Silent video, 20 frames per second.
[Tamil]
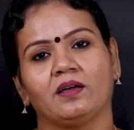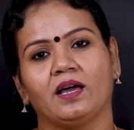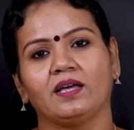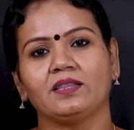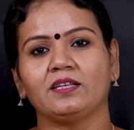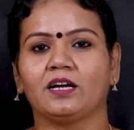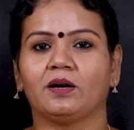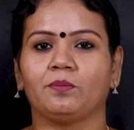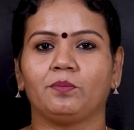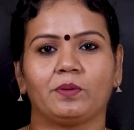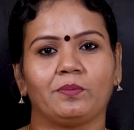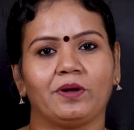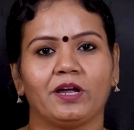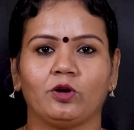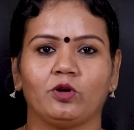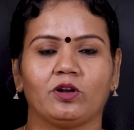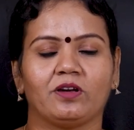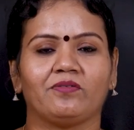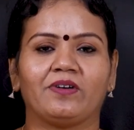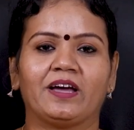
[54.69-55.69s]
அதுக்கப்புறமா
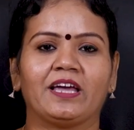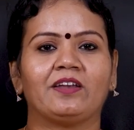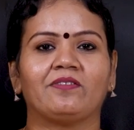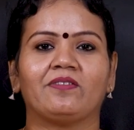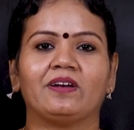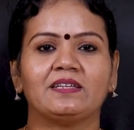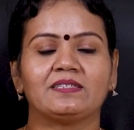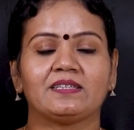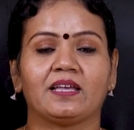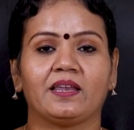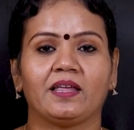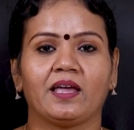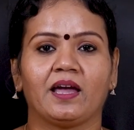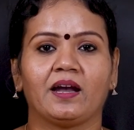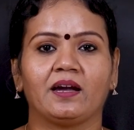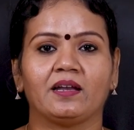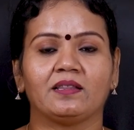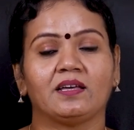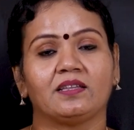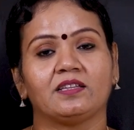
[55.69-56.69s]
எனக்கு வயிறு வலி
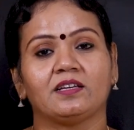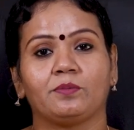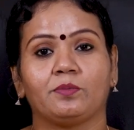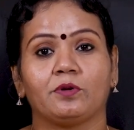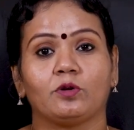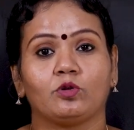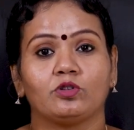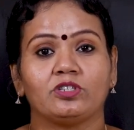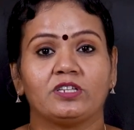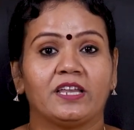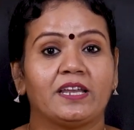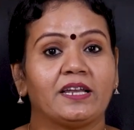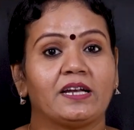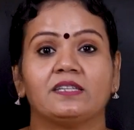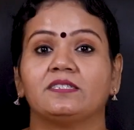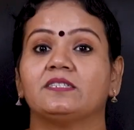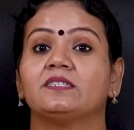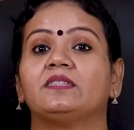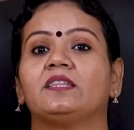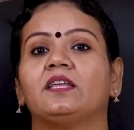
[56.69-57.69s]
சரியாயிடுது அதுக்கப்புறம் கொஞ்சம் நேரம்
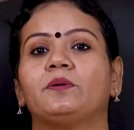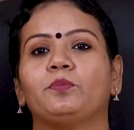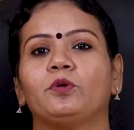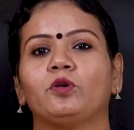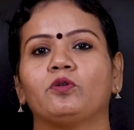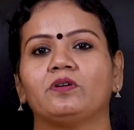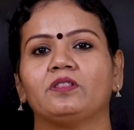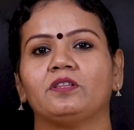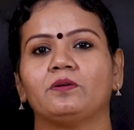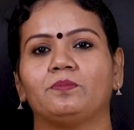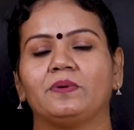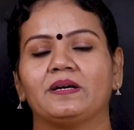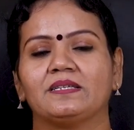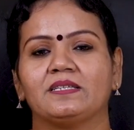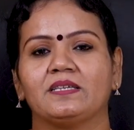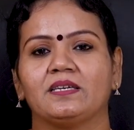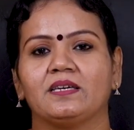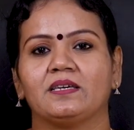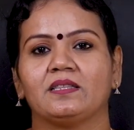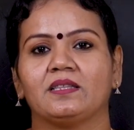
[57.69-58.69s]
கழித்து திருப்பியும் வந்து
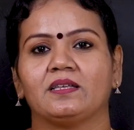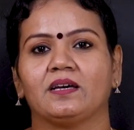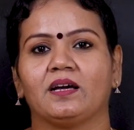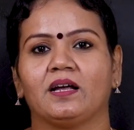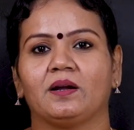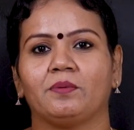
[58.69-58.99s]
பசிக்குது